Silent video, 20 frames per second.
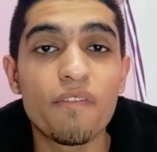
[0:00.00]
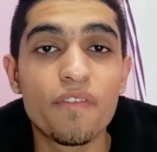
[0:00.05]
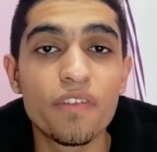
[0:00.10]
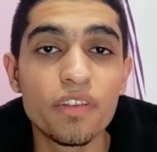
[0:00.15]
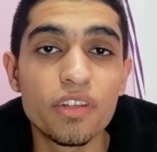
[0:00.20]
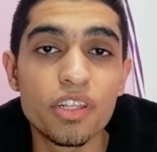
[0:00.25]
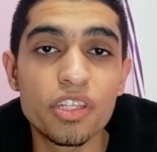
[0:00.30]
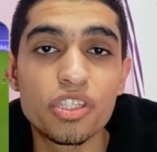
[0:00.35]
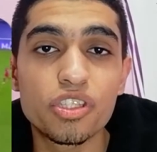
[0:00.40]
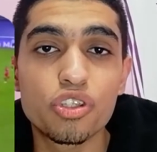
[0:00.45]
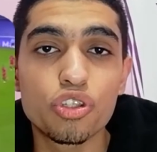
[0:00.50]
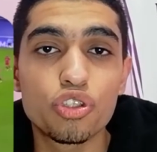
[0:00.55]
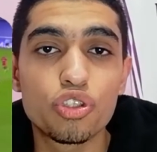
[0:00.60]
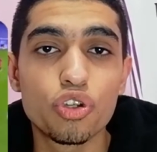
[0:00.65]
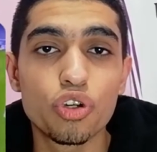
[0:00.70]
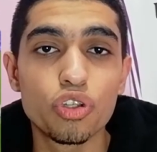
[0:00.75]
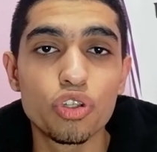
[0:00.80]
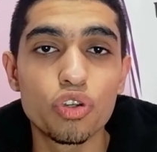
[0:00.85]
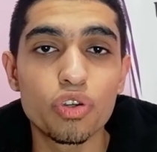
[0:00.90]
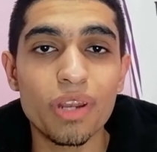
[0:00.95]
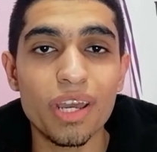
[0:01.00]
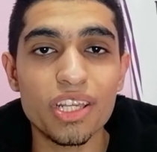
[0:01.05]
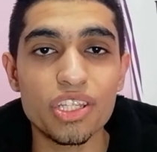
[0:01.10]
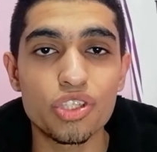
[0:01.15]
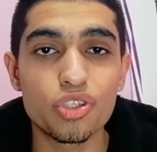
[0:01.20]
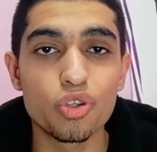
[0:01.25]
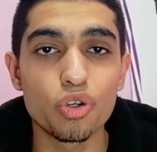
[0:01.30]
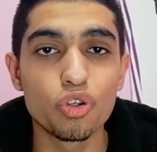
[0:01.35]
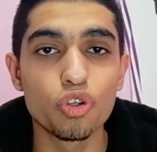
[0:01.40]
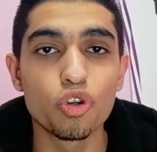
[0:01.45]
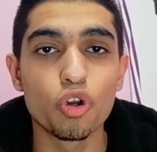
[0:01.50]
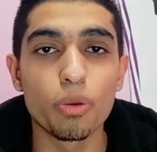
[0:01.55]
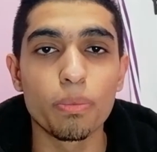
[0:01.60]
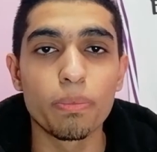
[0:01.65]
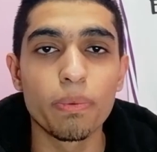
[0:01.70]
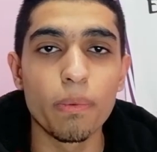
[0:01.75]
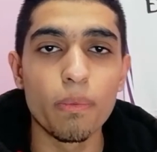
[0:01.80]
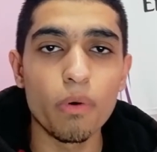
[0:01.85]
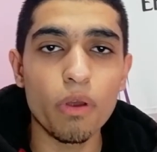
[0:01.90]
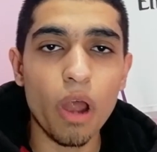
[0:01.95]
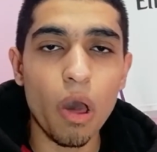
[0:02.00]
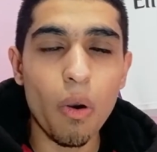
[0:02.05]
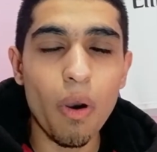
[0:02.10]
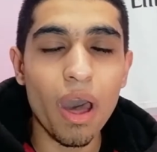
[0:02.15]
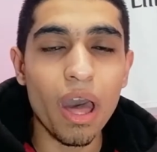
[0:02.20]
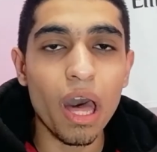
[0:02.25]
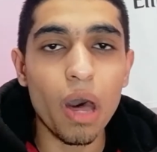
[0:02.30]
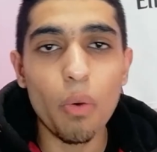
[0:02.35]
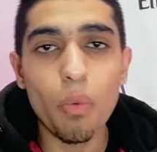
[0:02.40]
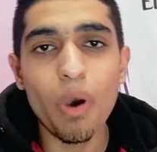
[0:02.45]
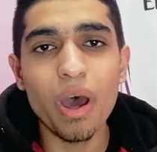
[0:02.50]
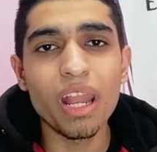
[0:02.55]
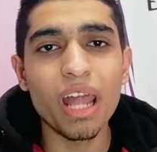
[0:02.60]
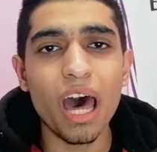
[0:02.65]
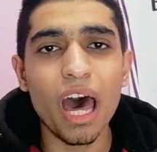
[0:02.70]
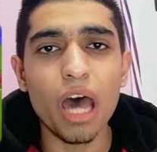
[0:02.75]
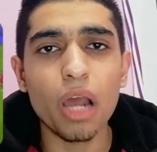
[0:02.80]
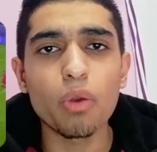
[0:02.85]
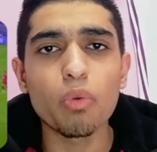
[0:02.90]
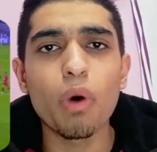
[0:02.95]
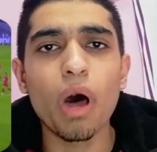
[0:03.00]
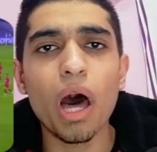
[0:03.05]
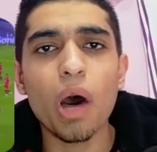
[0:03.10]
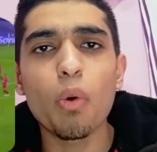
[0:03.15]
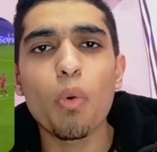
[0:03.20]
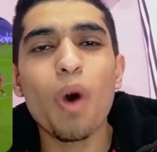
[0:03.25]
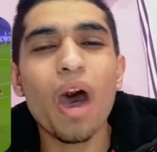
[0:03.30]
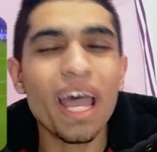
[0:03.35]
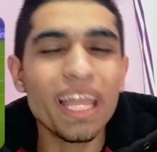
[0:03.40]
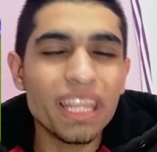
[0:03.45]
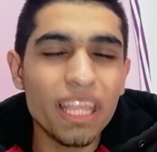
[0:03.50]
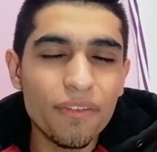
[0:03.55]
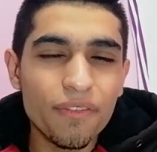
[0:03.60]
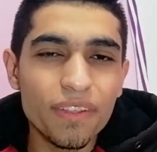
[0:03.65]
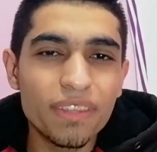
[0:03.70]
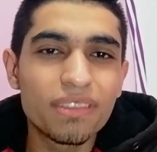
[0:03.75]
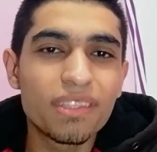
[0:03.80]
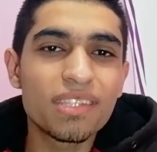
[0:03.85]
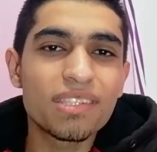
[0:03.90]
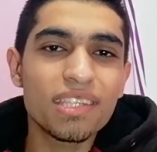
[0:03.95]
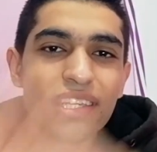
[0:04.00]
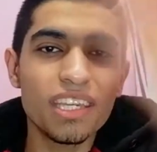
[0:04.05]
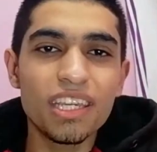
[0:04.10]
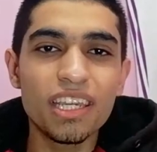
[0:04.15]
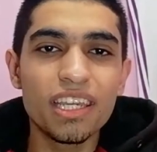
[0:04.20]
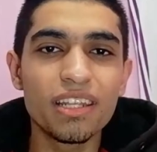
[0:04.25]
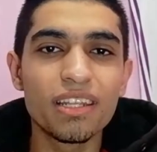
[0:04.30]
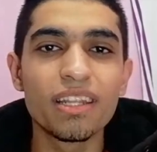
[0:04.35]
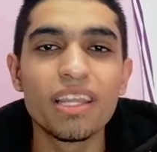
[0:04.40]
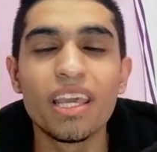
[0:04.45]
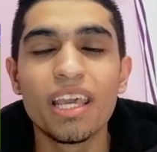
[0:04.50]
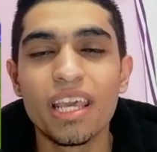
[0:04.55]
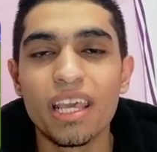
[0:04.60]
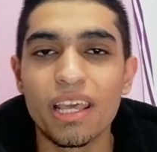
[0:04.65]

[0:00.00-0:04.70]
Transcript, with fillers: فينيسيوس جونيور السونيور بمراوغه ولا اروع واحده في التسعين